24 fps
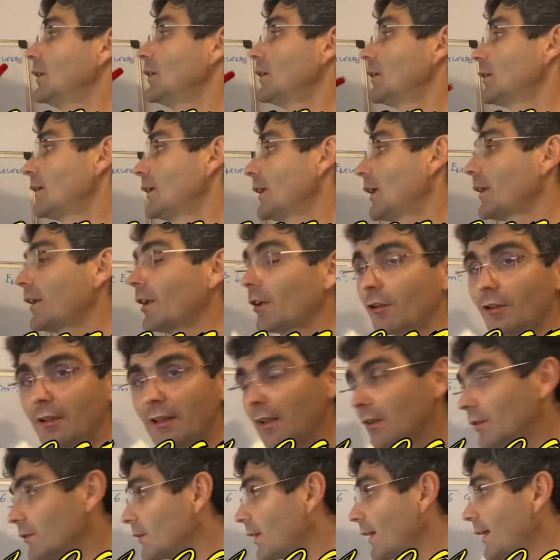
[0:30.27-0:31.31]
la
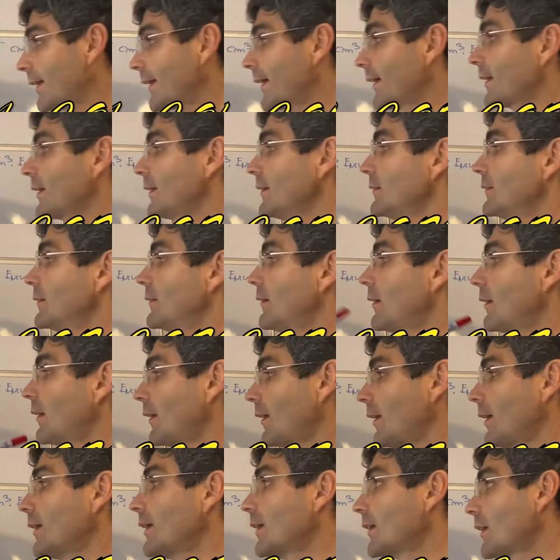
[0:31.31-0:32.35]
diagonal de una cara
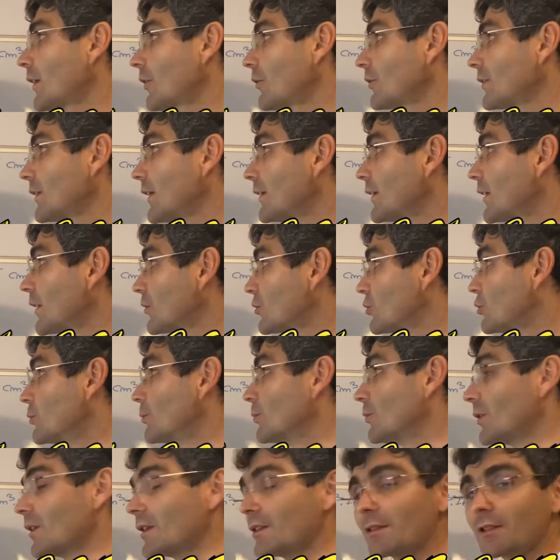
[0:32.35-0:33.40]
y la diagonal del
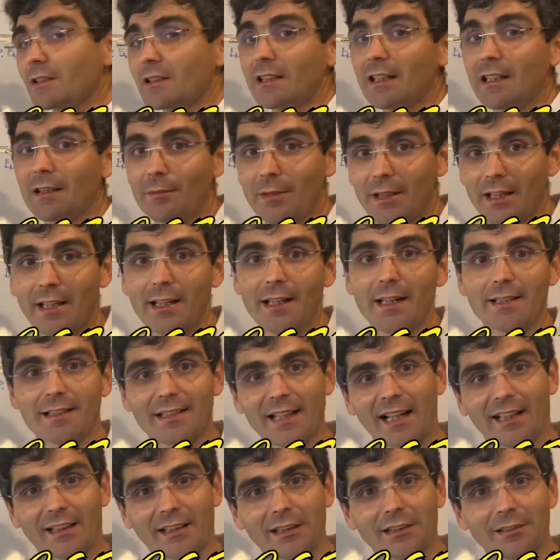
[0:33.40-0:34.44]
cubo. Eso sí, de manera
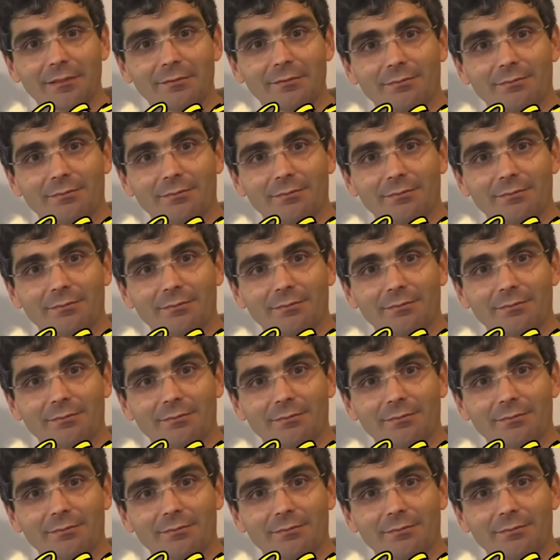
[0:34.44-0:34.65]
exacta.